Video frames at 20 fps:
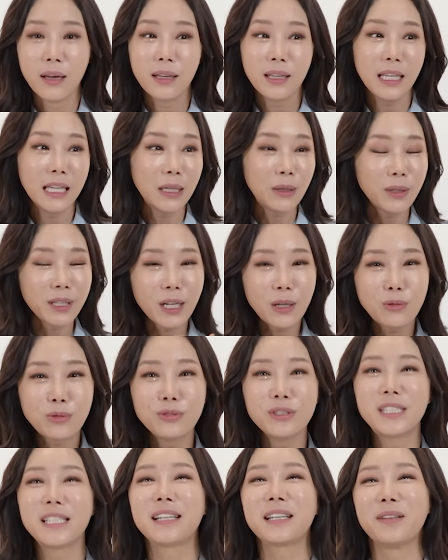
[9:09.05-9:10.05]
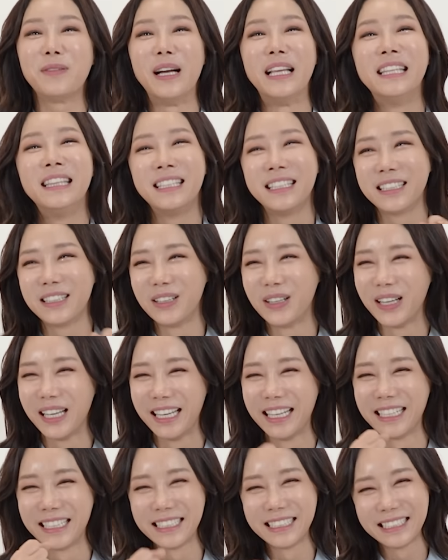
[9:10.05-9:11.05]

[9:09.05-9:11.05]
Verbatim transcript: 이러니까 꽁짝이 받는 거예요.